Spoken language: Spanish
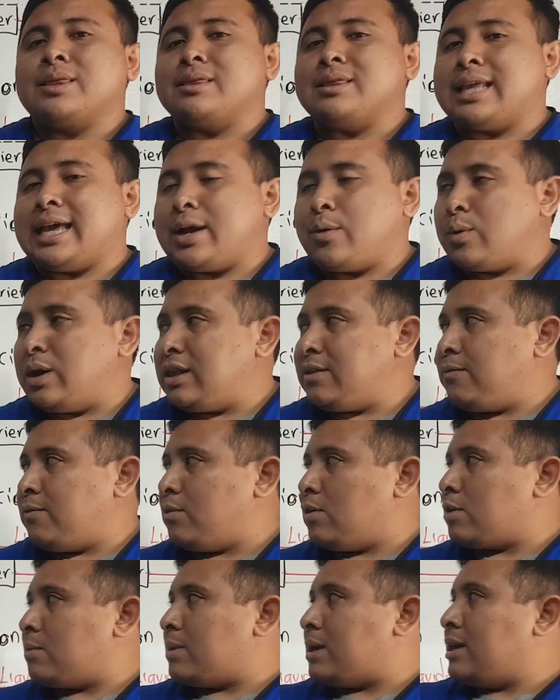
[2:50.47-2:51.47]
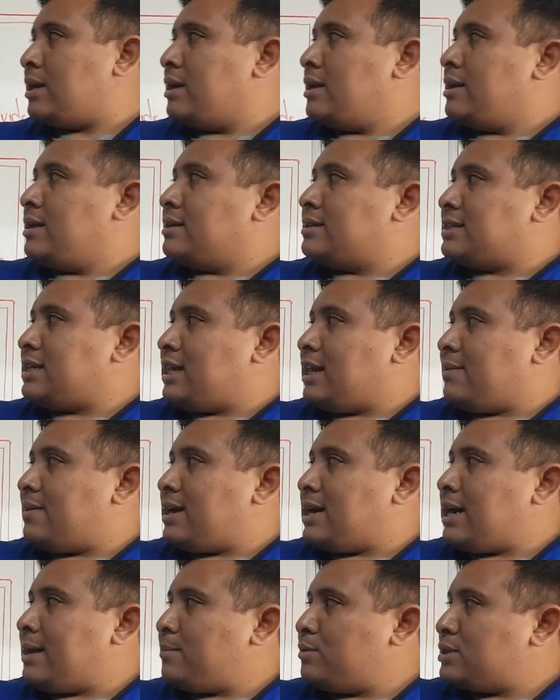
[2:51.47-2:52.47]
De igual forma, si le
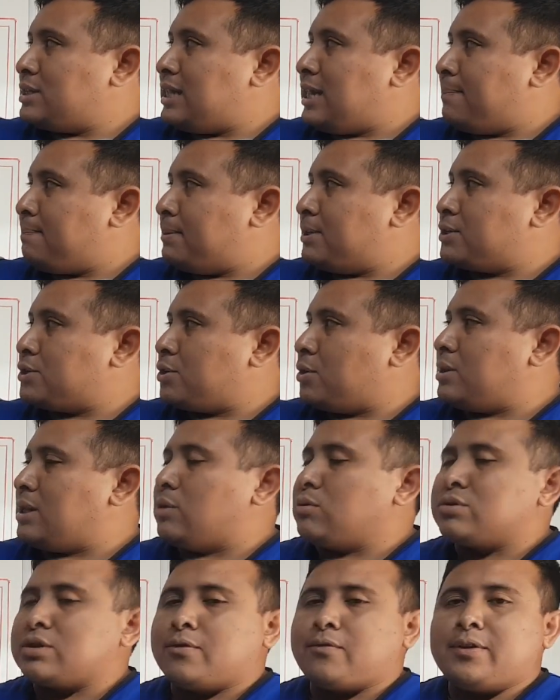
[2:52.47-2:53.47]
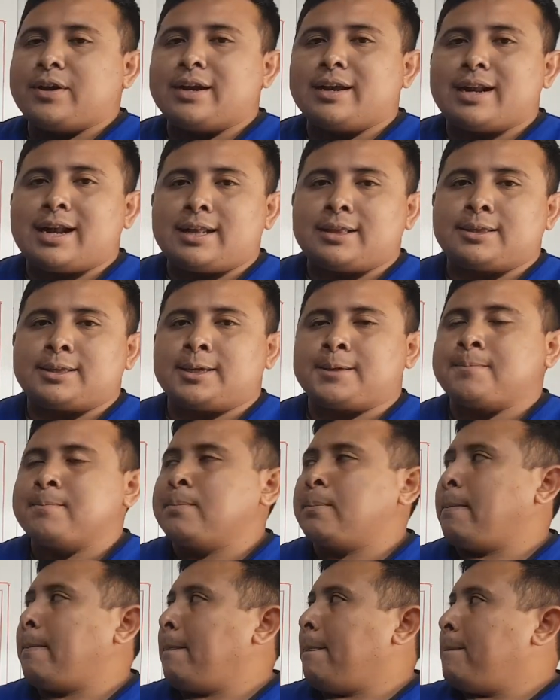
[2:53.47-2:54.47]
bajamos la presión a un refrigerante
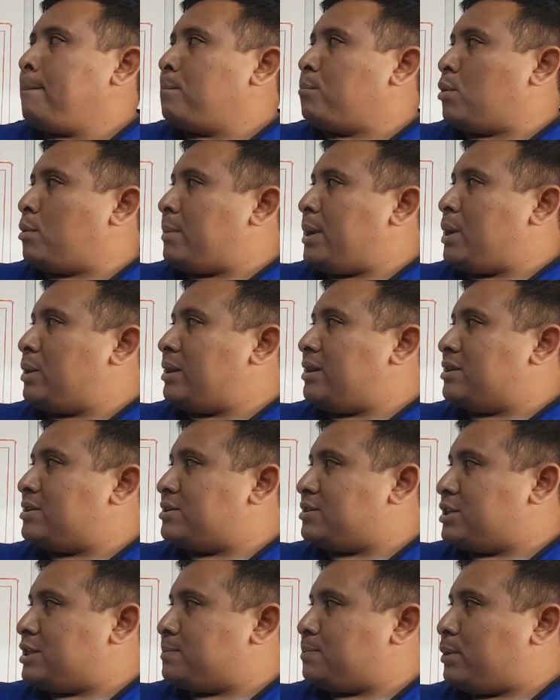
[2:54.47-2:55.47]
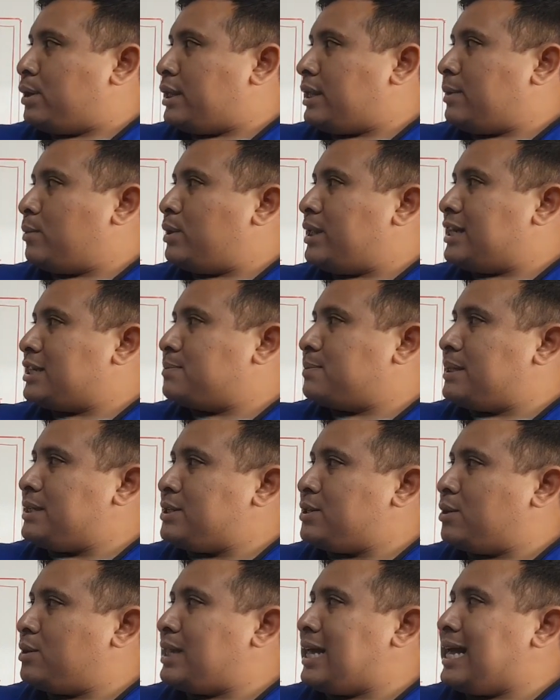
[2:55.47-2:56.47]
por medio de nuestro dispositivo de
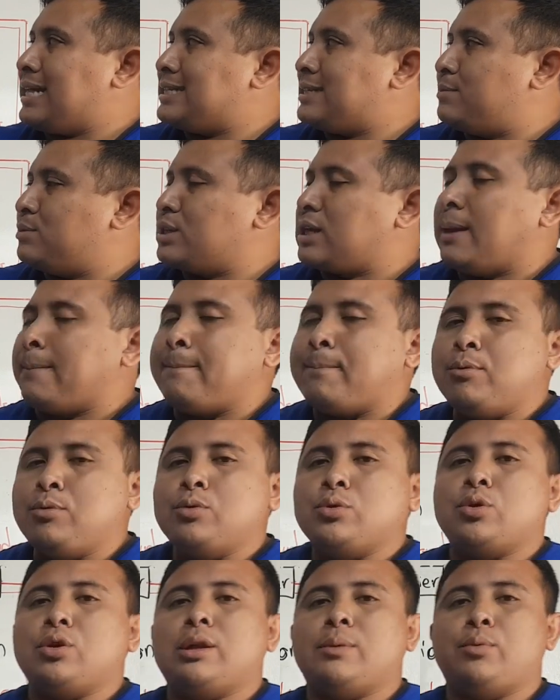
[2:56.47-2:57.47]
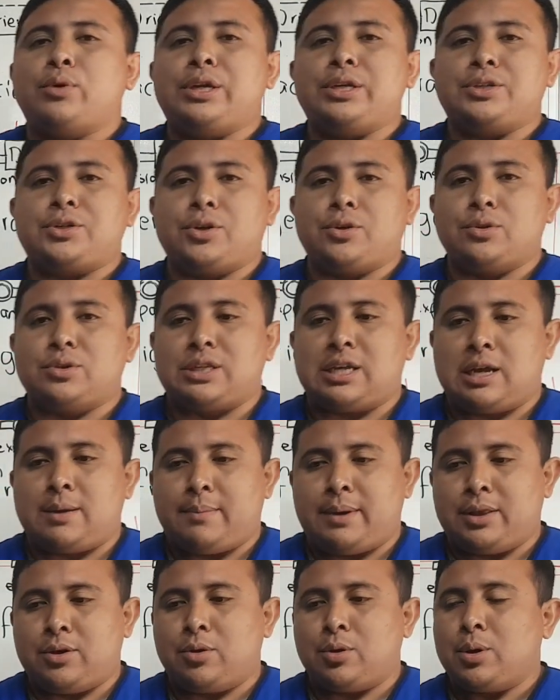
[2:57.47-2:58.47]
expansión, hacemos que el punto de ebullición sea
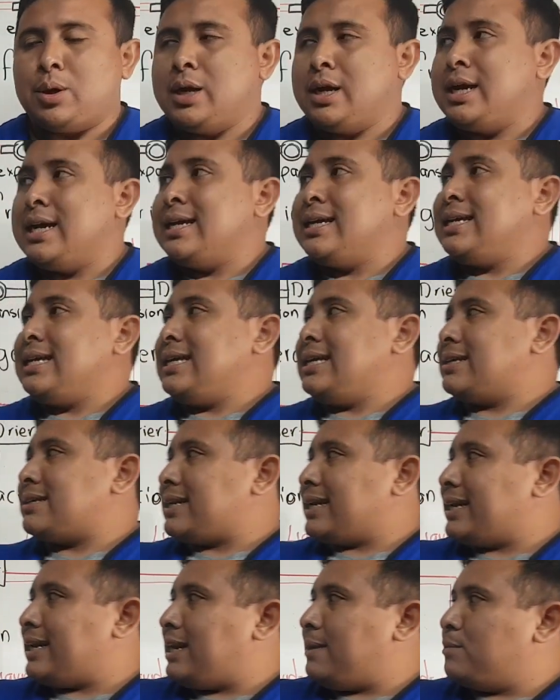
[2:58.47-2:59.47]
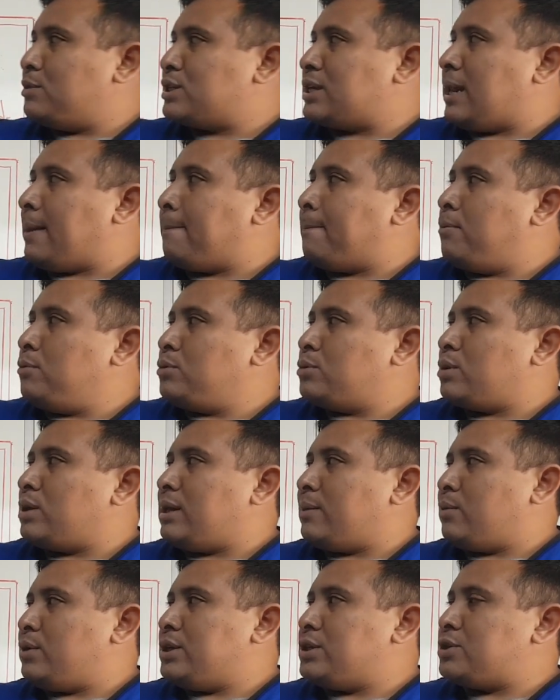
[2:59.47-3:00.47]
menor y requerimos que el punto
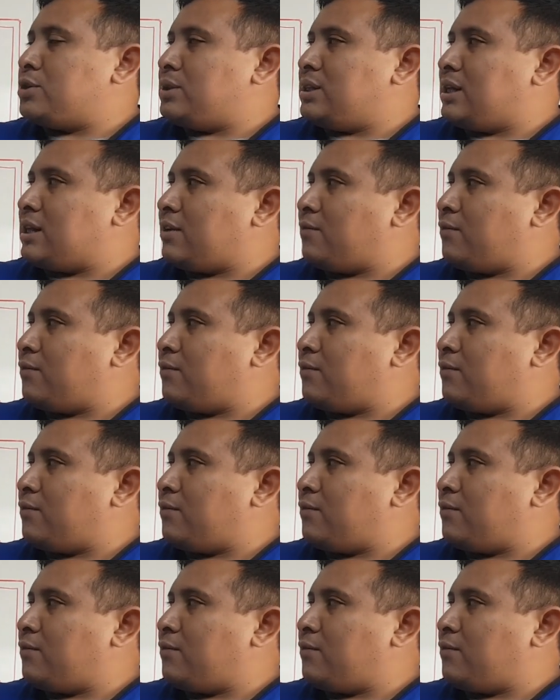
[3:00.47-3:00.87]
de ebullición del